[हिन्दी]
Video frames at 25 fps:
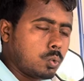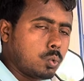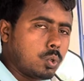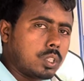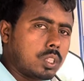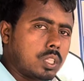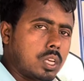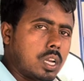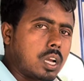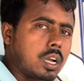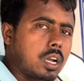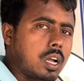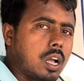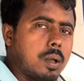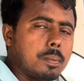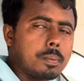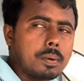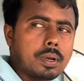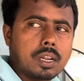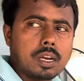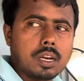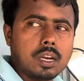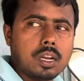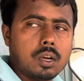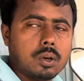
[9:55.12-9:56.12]
इतना काम
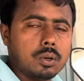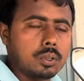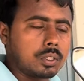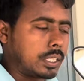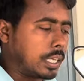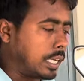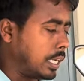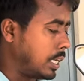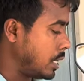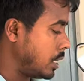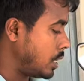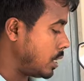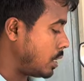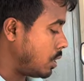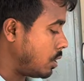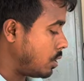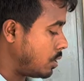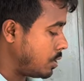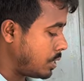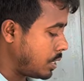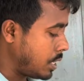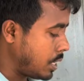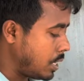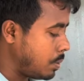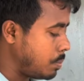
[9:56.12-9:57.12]
करना होता है और
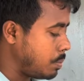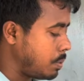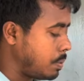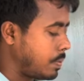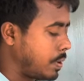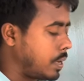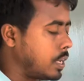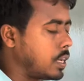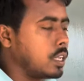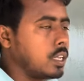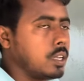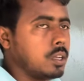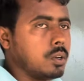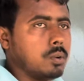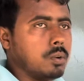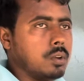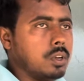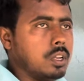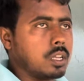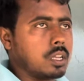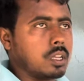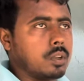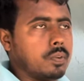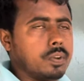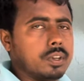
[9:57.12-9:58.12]
यही बीमारी
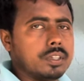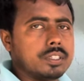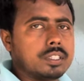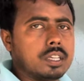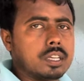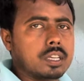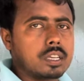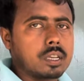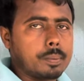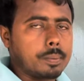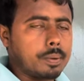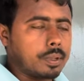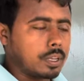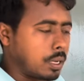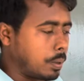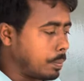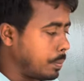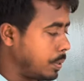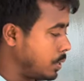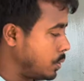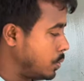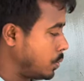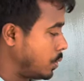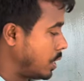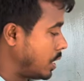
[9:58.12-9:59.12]
होने की वजह से कभी
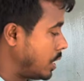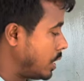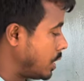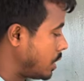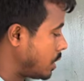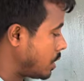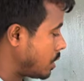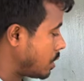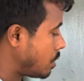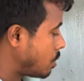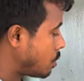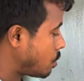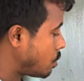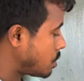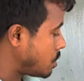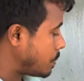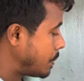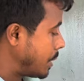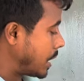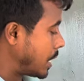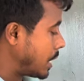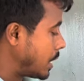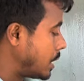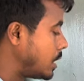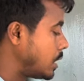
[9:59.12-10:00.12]
कभी जो है कुछ
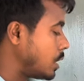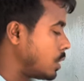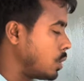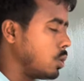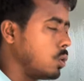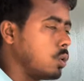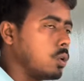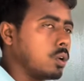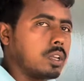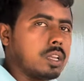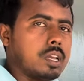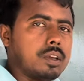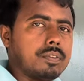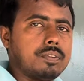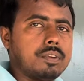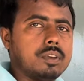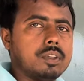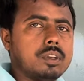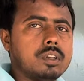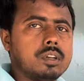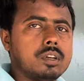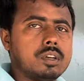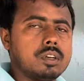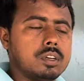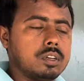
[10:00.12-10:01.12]
मैकेनिक लोग या फिर
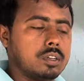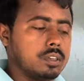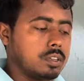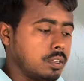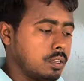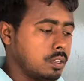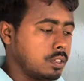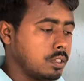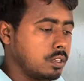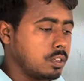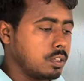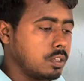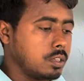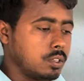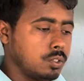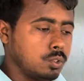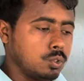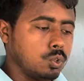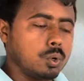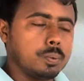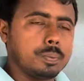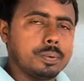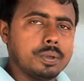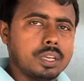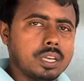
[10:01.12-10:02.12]

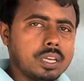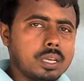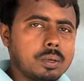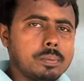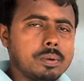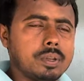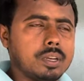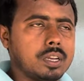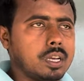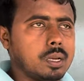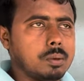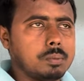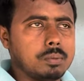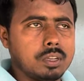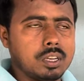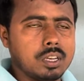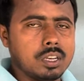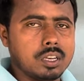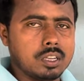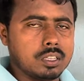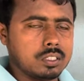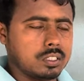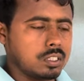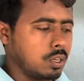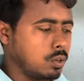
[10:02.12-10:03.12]
जो भी है मैं नाम नहीं
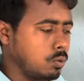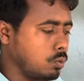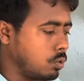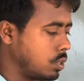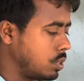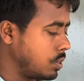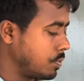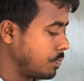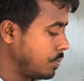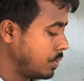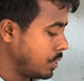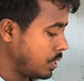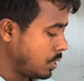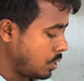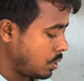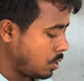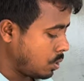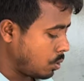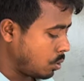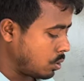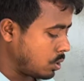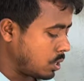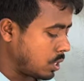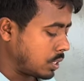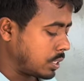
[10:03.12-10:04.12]
लेना चाहूँगा
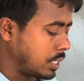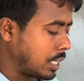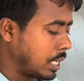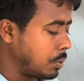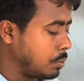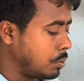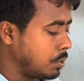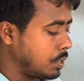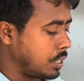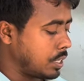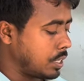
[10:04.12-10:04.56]
हो सकता है वो